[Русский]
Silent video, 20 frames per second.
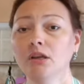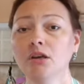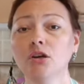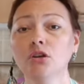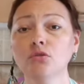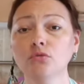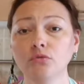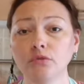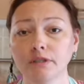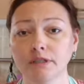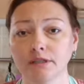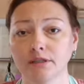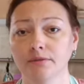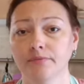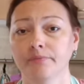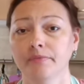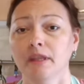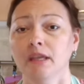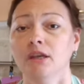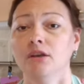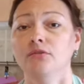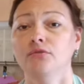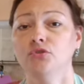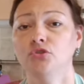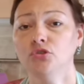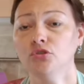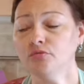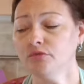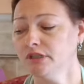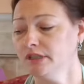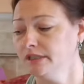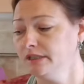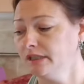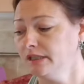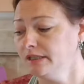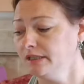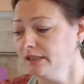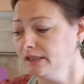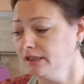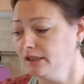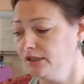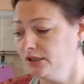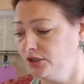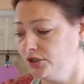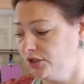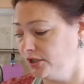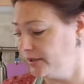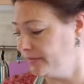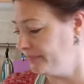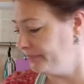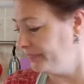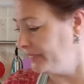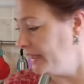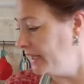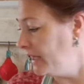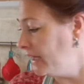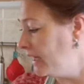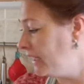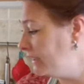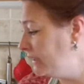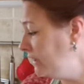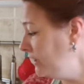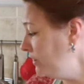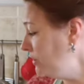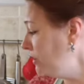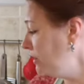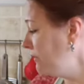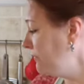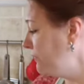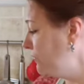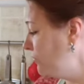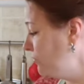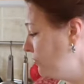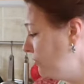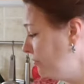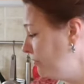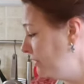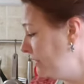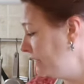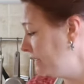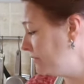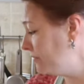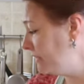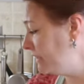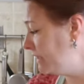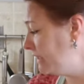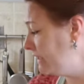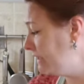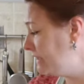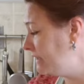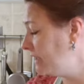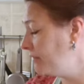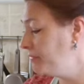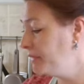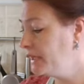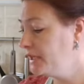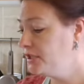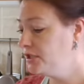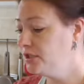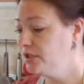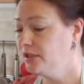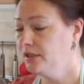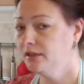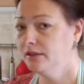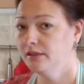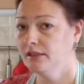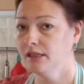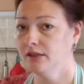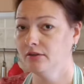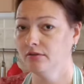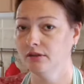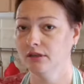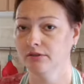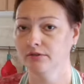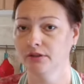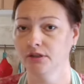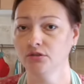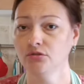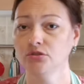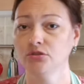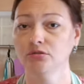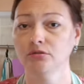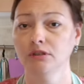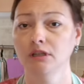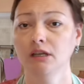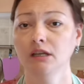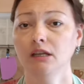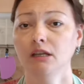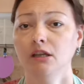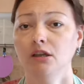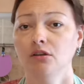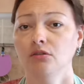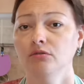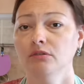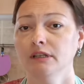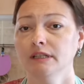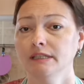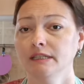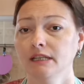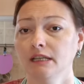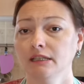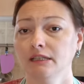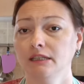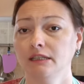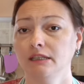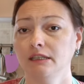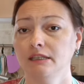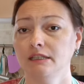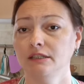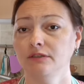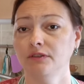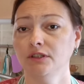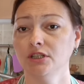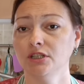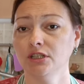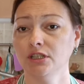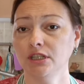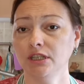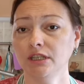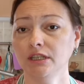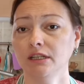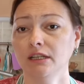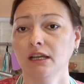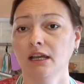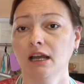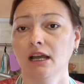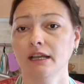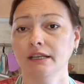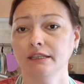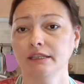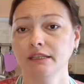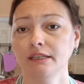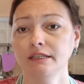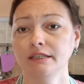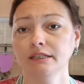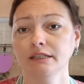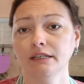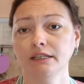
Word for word: рост. В чем же здесь отличие? Отличие в том, смотрите, опять же, я вам говорю, что да, у рассады есть вершки, а есть